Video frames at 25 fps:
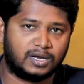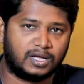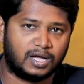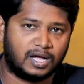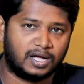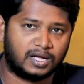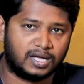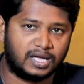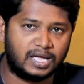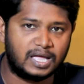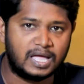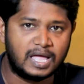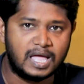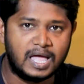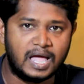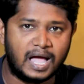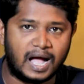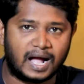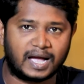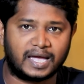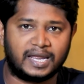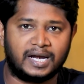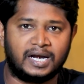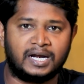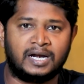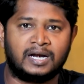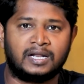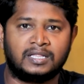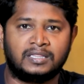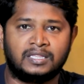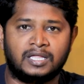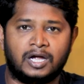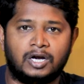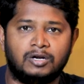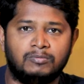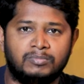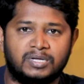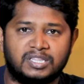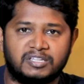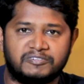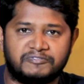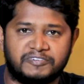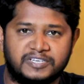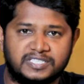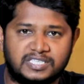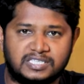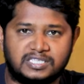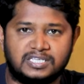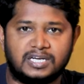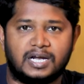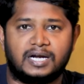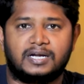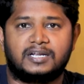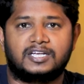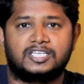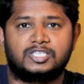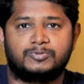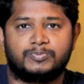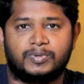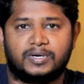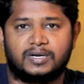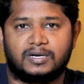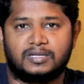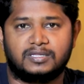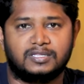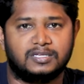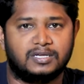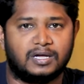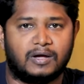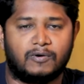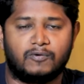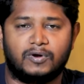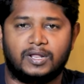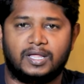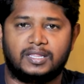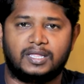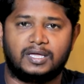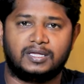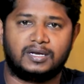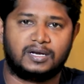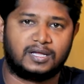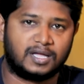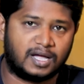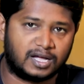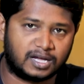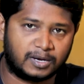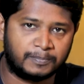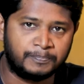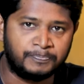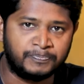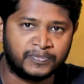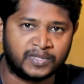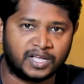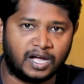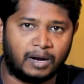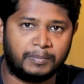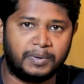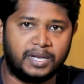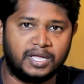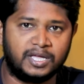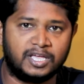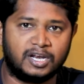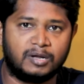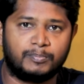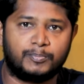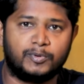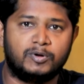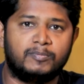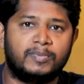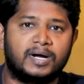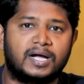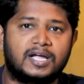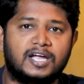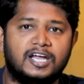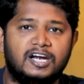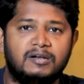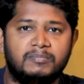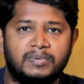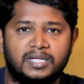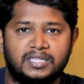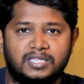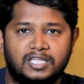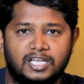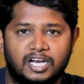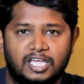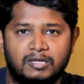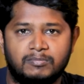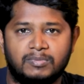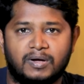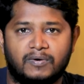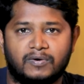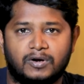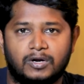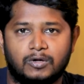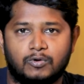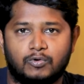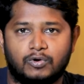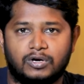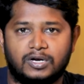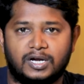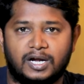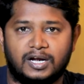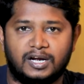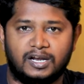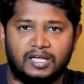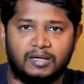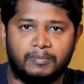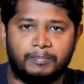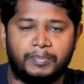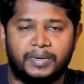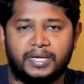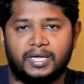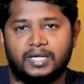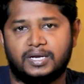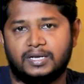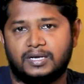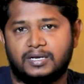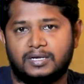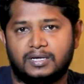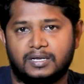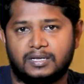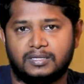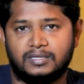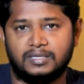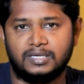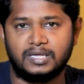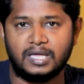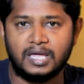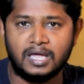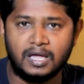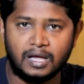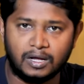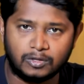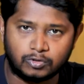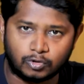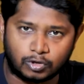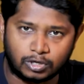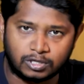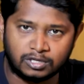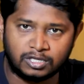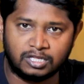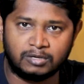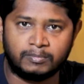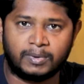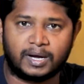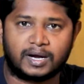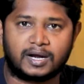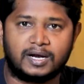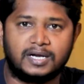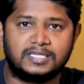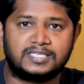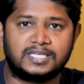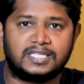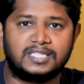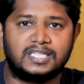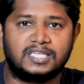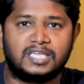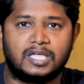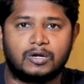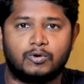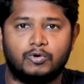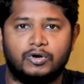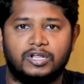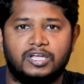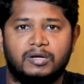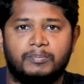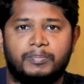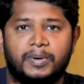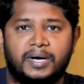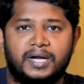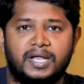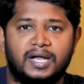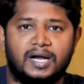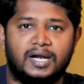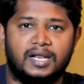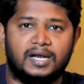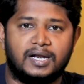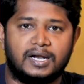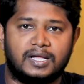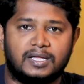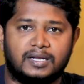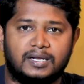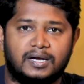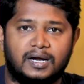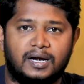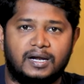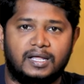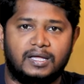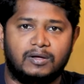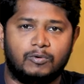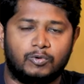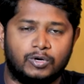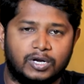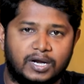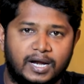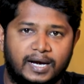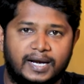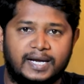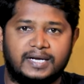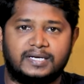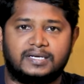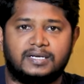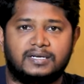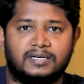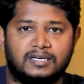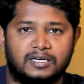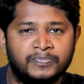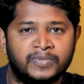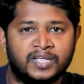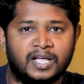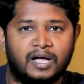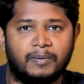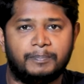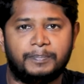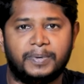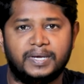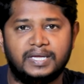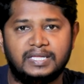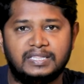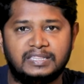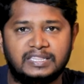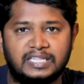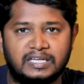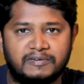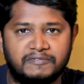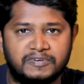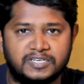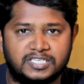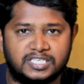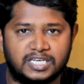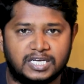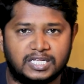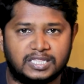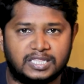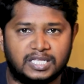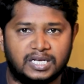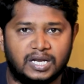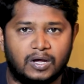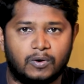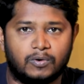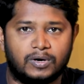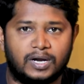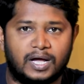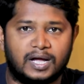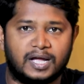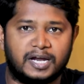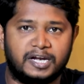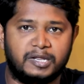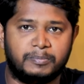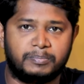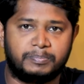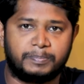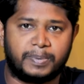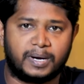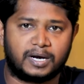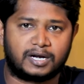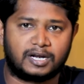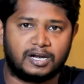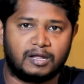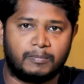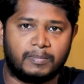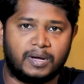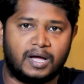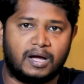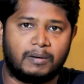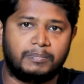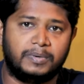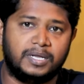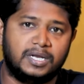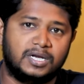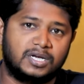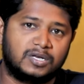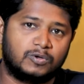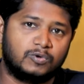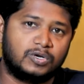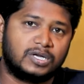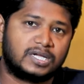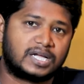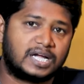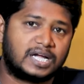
இருக்காங்க அங்கே என்ன நடந்தாலும் அதை ஃபஸ்ட்டு அட்ரஸ் பண்ணுறது அவங்களா தான் இருக்காங்க அப்படிங்கிறப்போ மக்கள் மத்தியிலையும் அவர்களுக்கு ஒரு நல்ல பெயர் இருக்கிறது தொடர்ந்து மக்களை சந்திக்கக்கூடிய பணிகள் இருக்கிறதுனால ஒரு கனெக்ட் இருக்கு அப்போ இந்த விஷயத்தில் அவங்க அங்கே நிப்பாட்டலாமா அப்படின்ற ஒரு